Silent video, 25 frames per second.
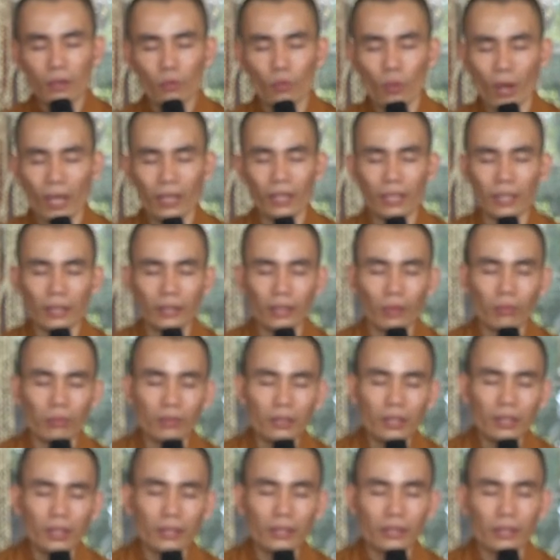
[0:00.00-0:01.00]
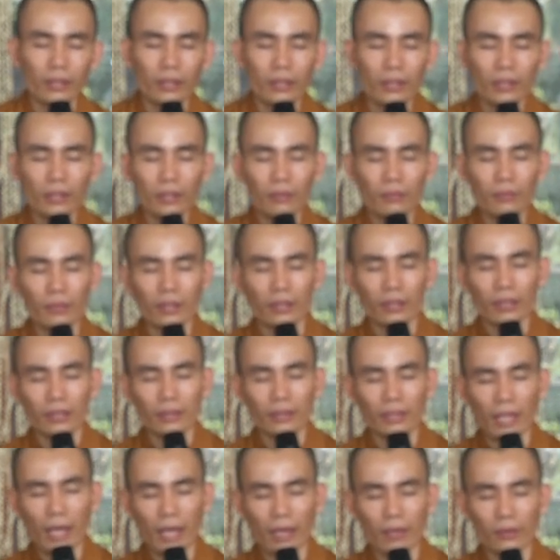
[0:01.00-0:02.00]
hoặc là công đức gì đó mình đã
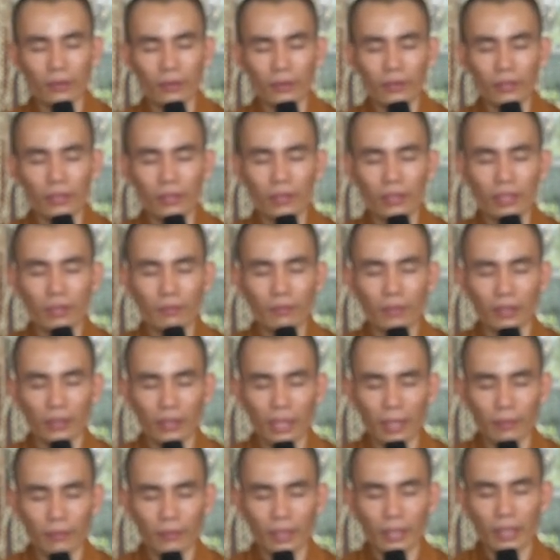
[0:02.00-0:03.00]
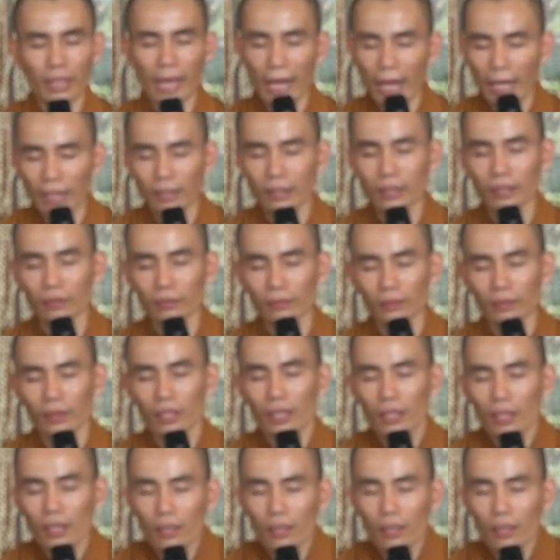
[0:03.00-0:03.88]
tạo khiến cho mình cảm thấy hài lòng.